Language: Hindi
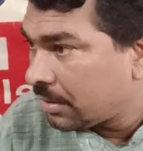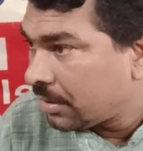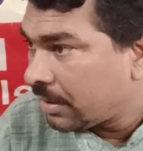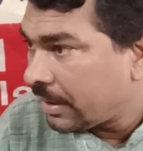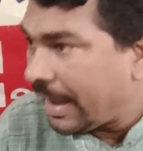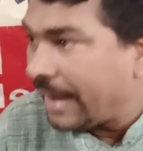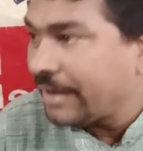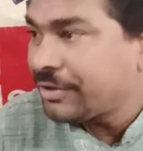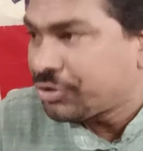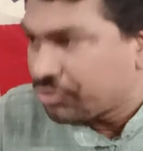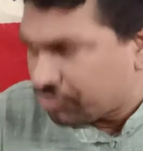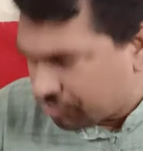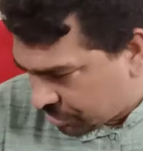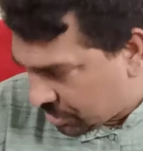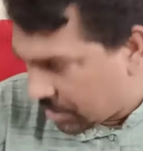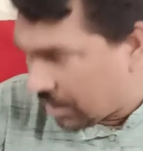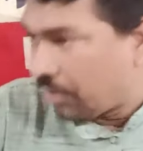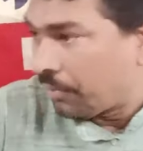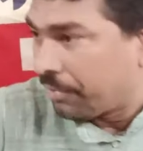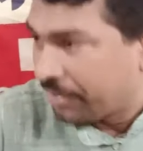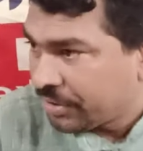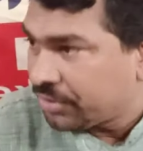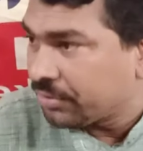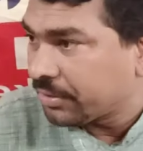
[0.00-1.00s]
एग्जीक्यूशन
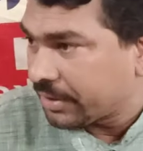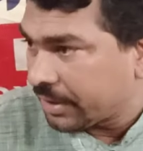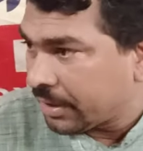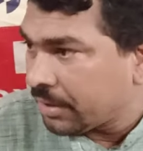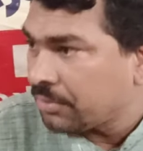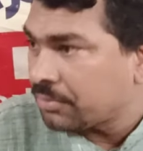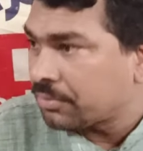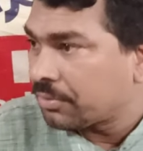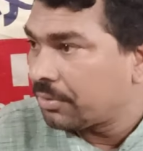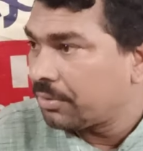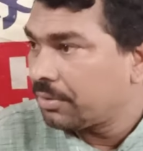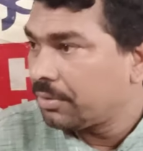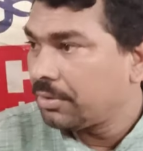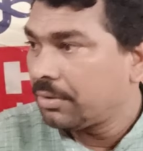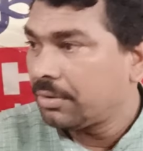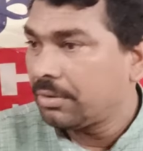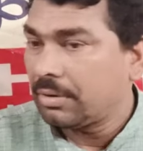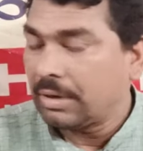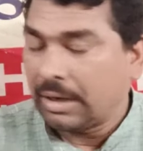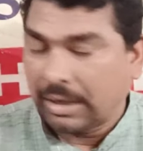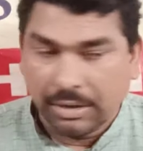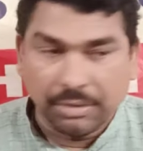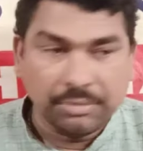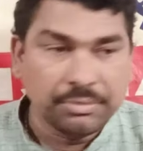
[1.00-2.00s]
हाँ वही तो कह रहा हूँ
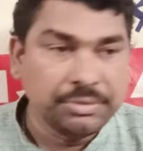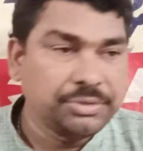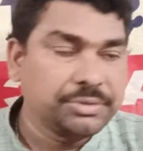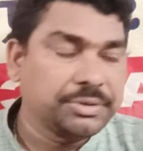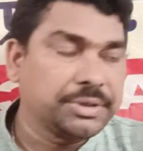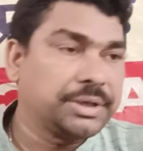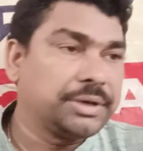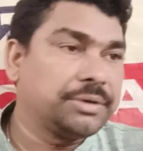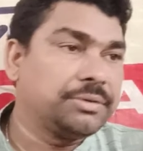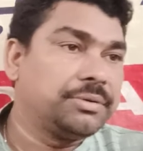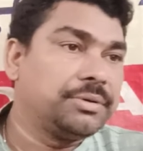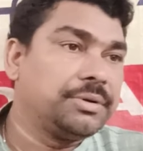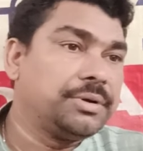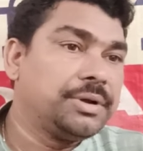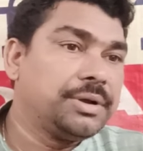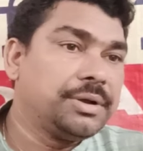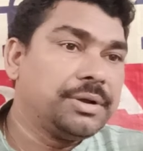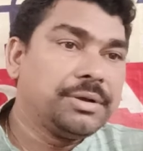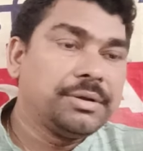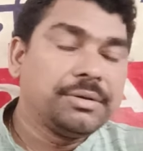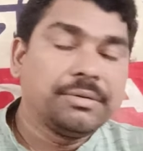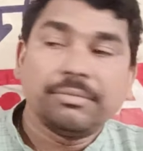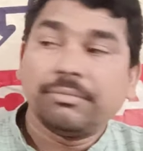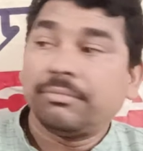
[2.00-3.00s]
हाँ वही तो कह रहा हूँ
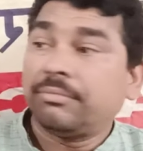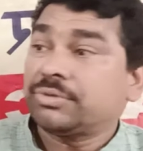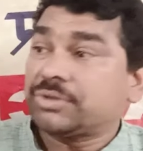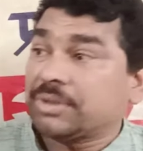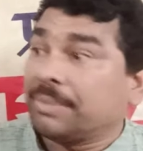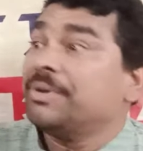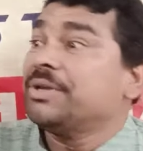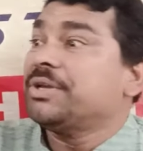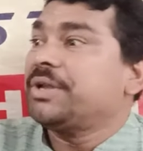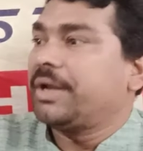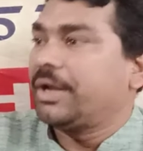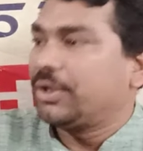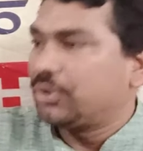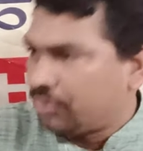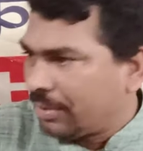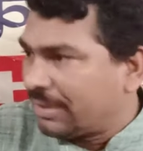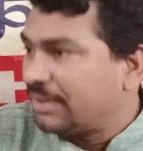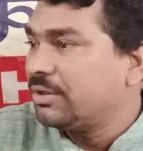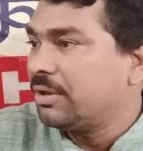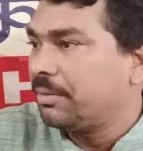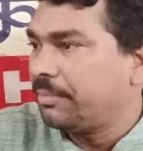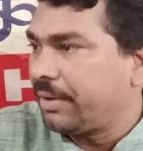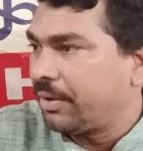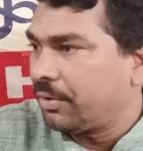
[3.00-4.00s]
समझ नहीं
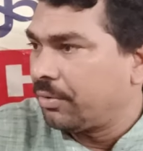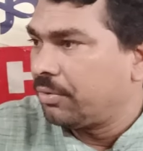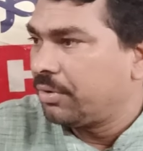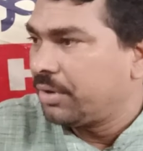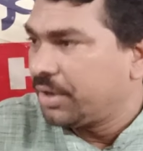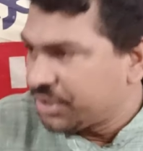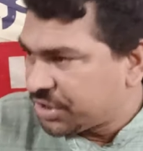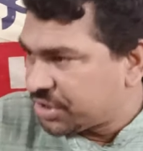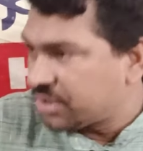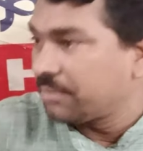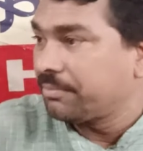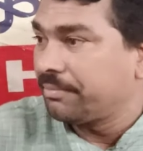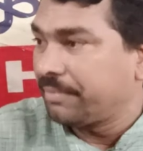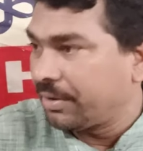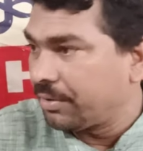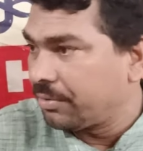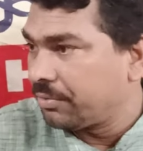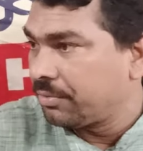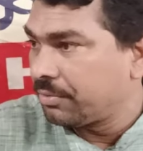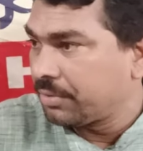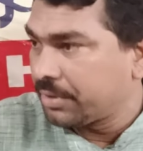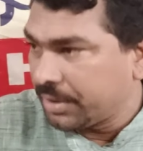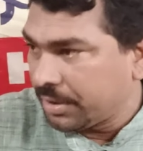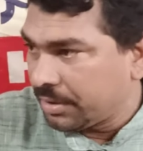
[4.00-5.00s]
द्वंद में हूँ डिस्टर्ब में
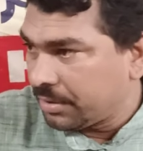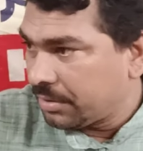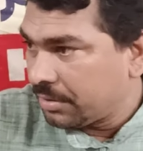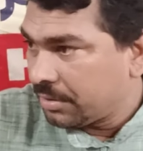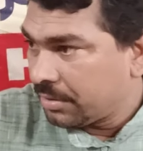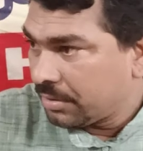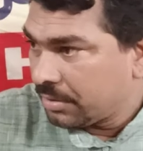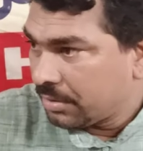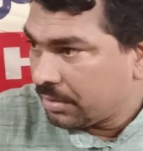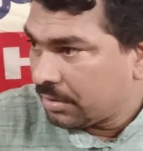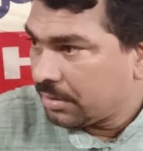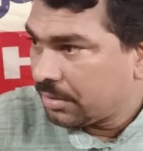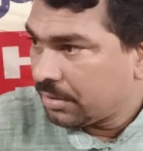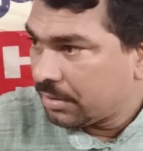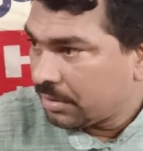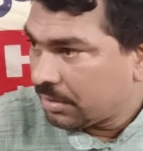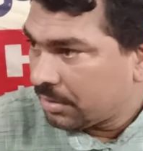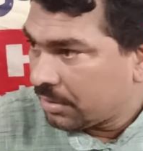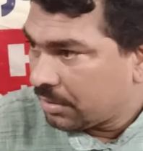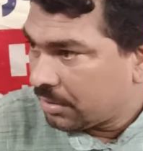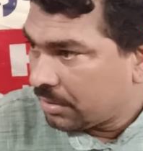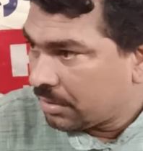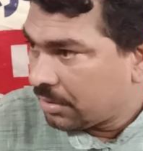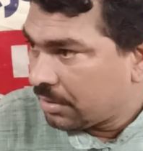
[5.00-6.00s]
हूँ कि पहले से
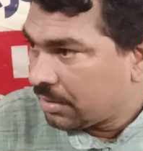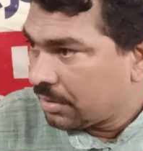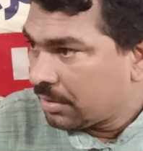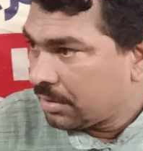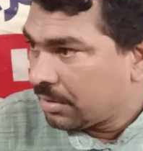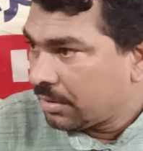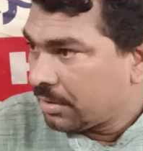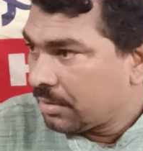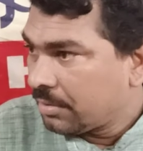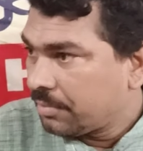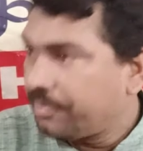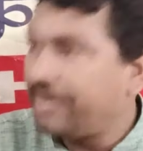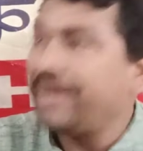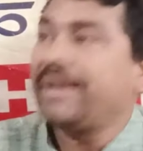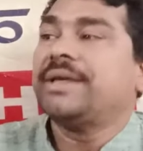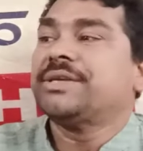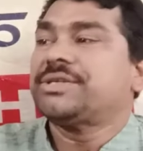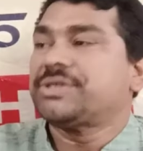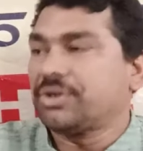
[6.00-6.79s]
नॉलेज नहीं है ना पहले से